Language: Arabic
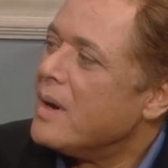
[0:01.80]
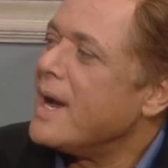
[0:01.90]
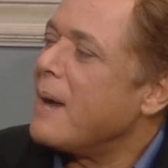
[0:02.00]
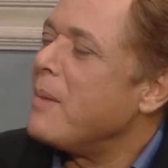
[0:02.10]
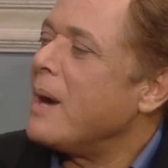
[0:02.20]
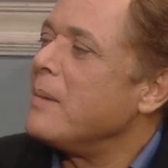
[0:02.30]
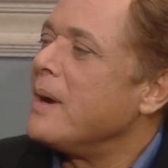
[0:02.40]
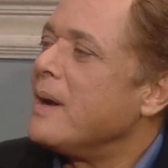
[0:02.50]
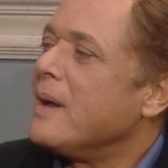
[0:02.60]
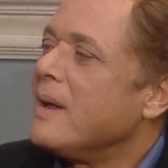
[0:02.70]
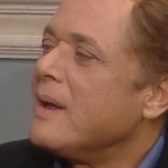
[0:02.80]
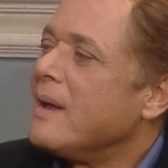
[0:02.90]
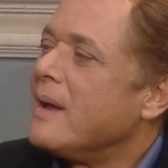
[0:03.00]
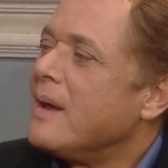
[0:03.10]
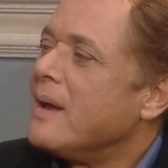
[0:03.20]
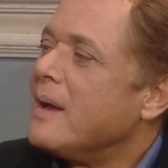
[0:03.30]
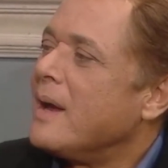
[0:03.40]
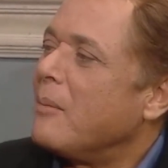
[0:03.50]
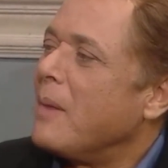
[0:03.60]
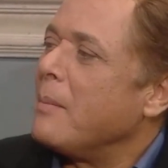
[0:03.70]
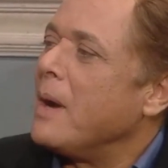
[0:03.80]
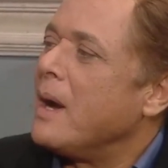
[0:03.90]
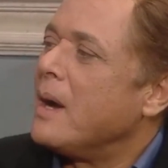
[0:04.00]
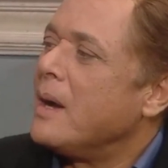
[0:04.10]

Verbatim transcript: يا عم احمد عم احمد